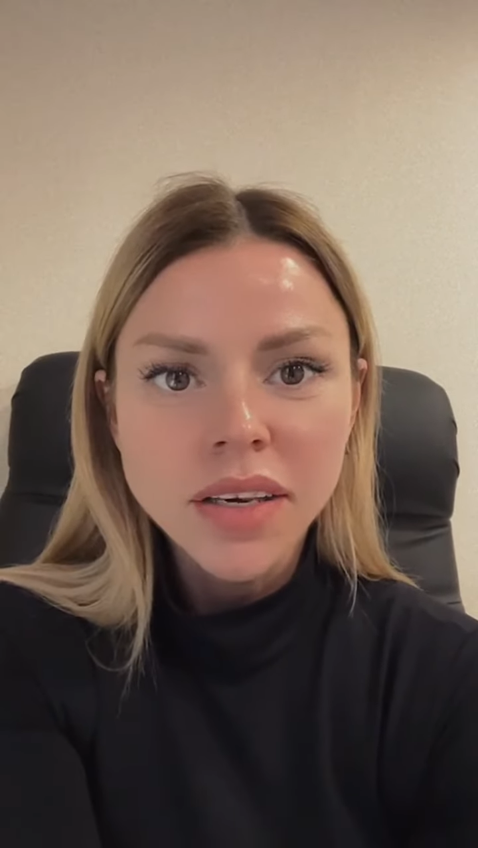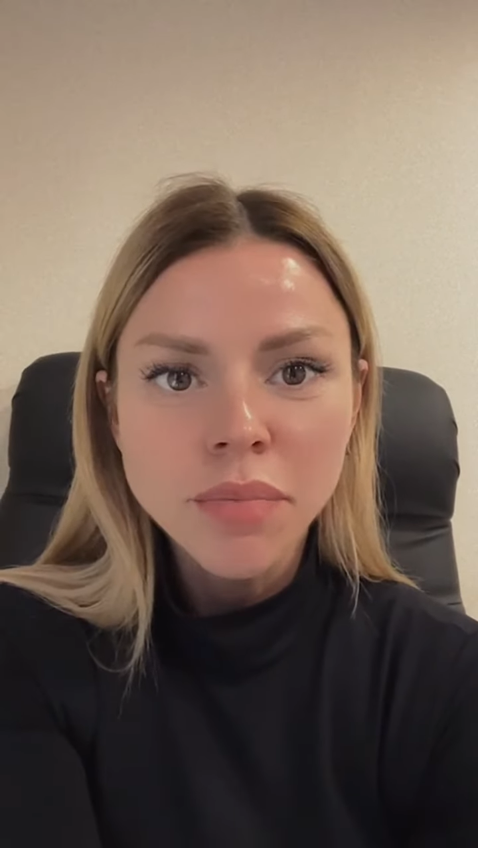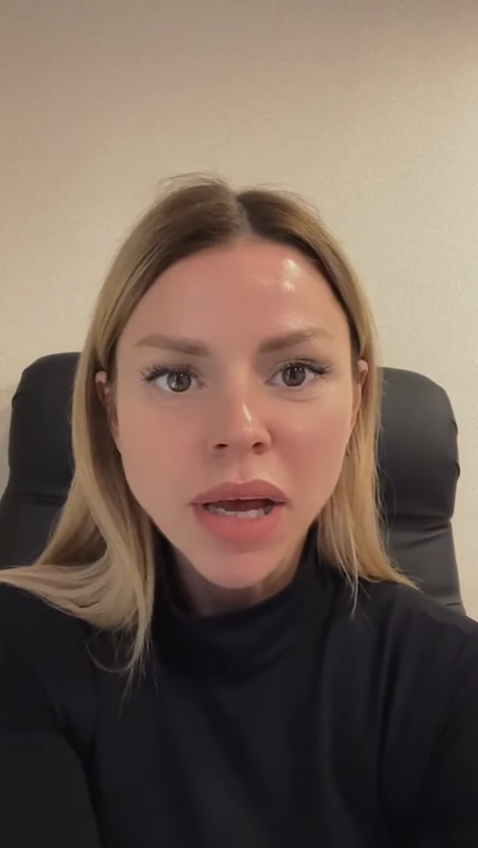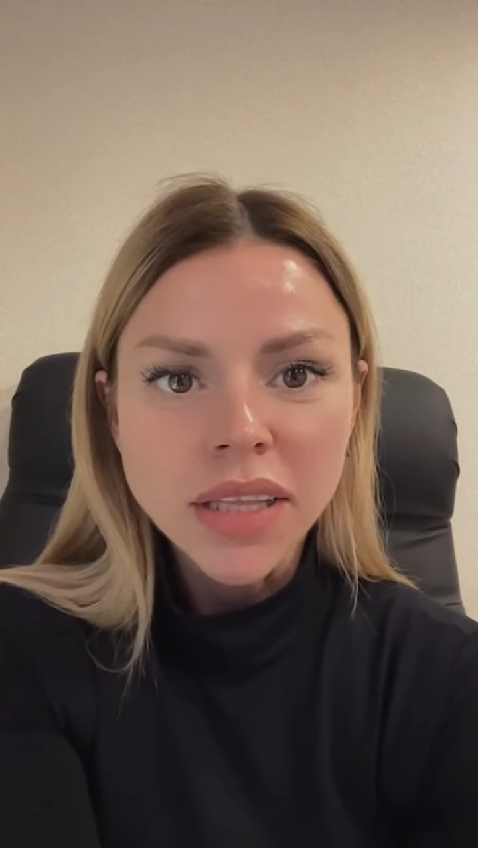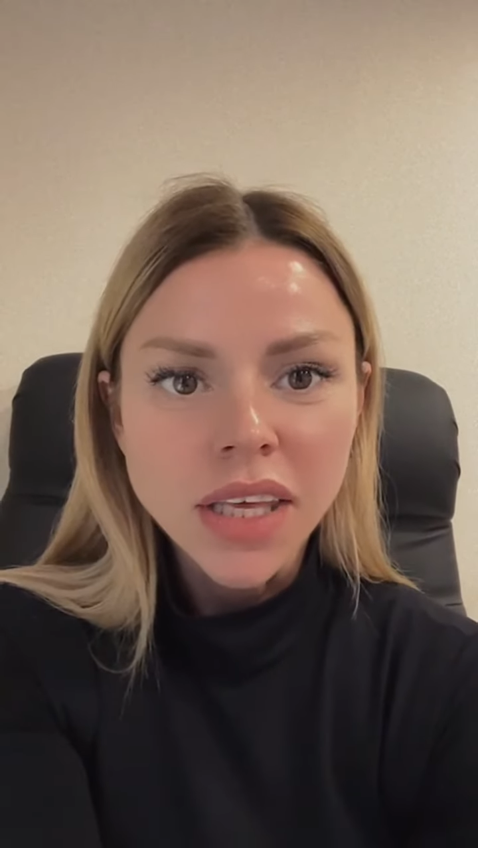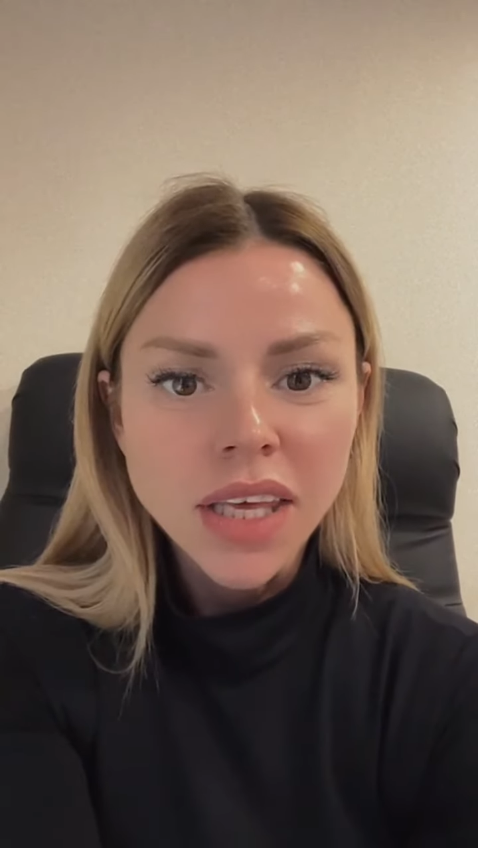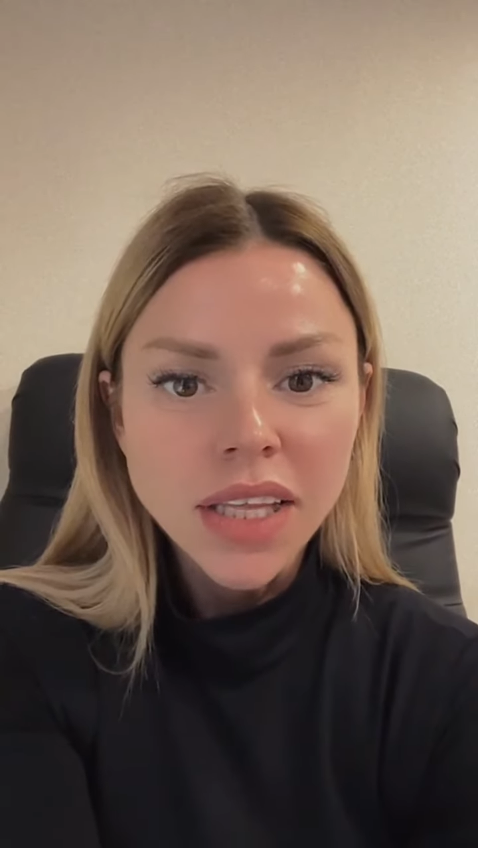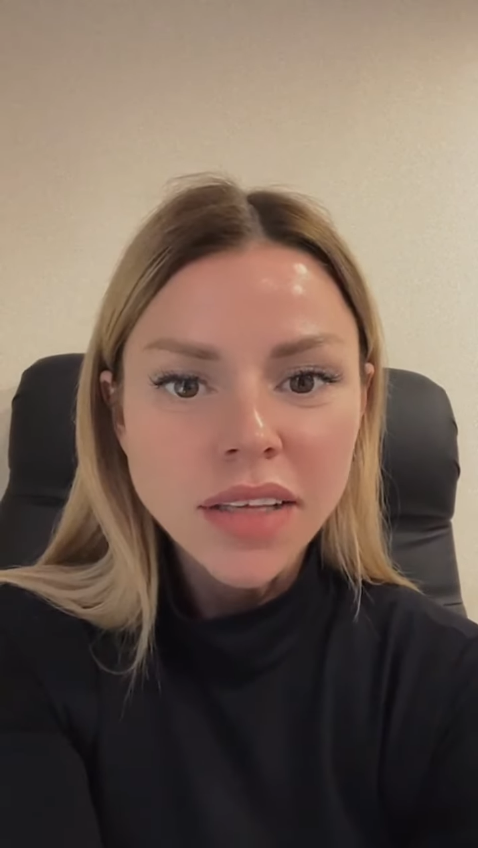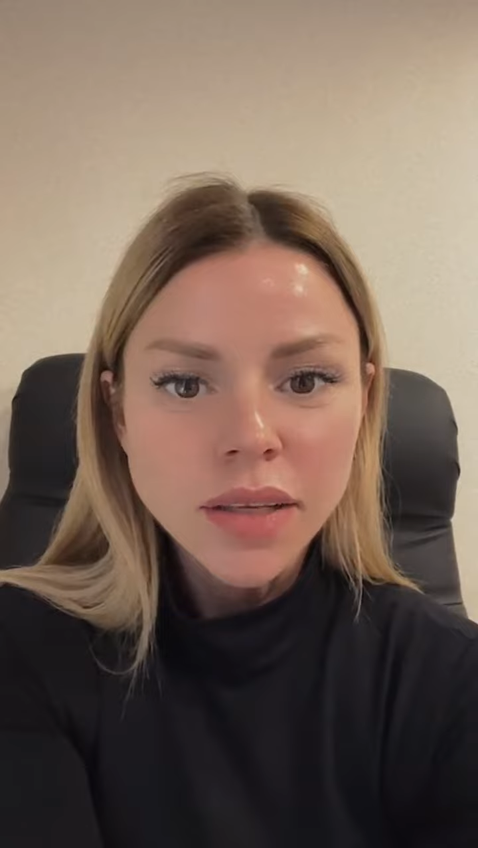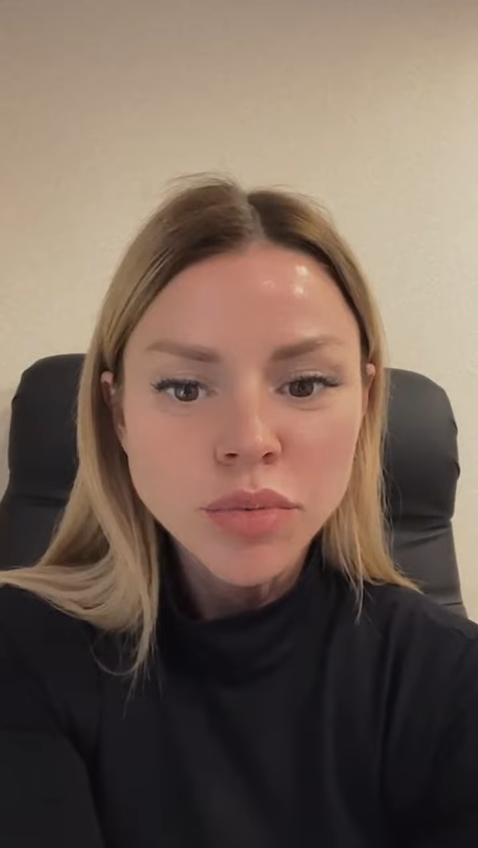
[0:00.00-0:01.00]
Ребятки,
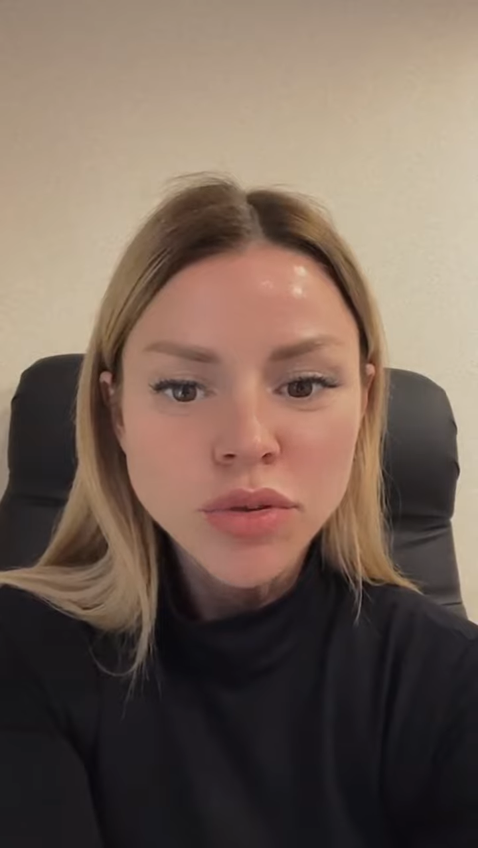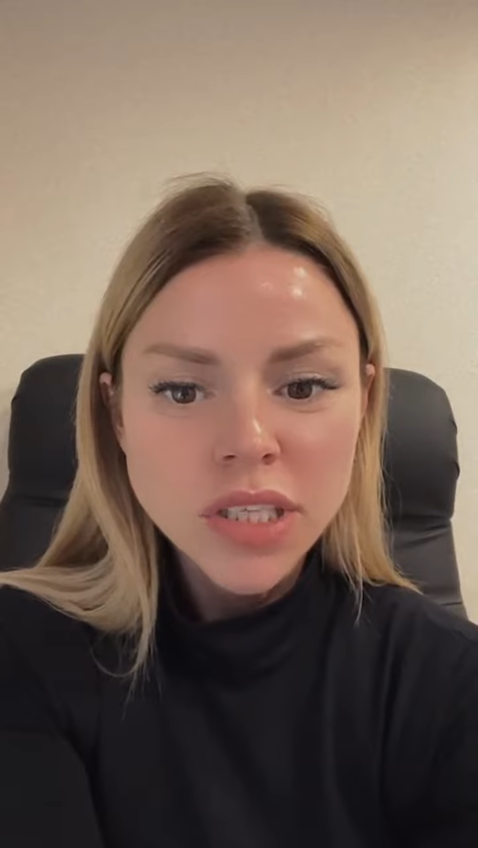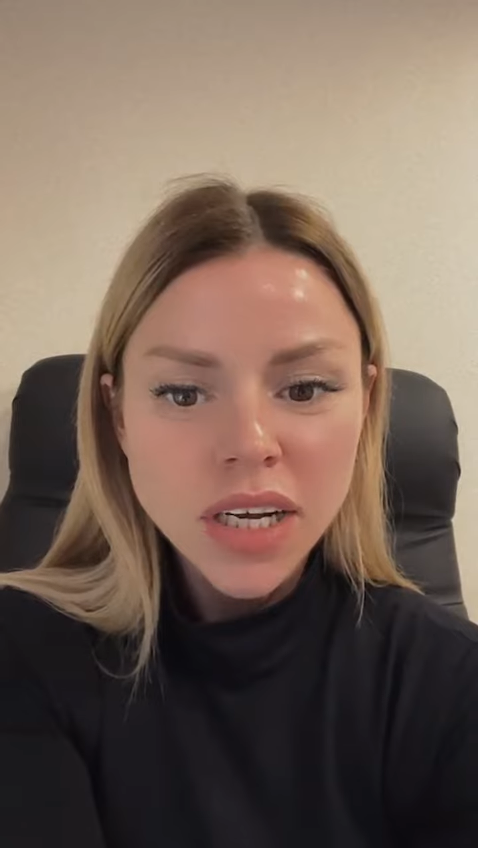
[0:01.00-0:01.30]
я, наверное, буду